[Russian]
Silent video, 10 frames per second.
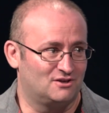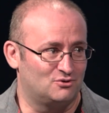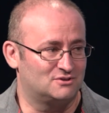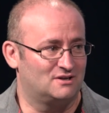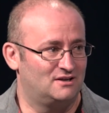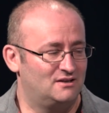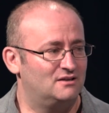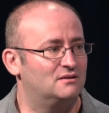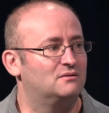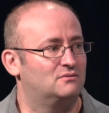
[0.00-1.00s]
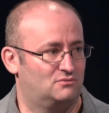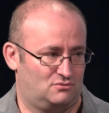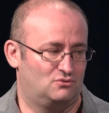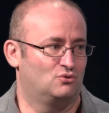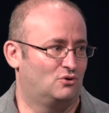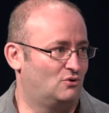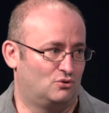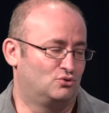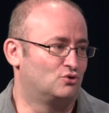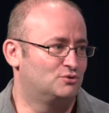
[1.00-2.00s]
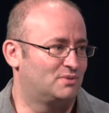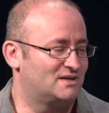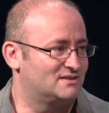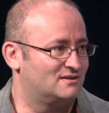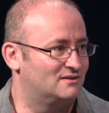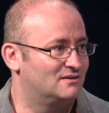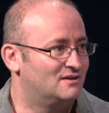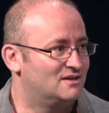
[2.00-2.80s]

рост или нет, но он должен произойти.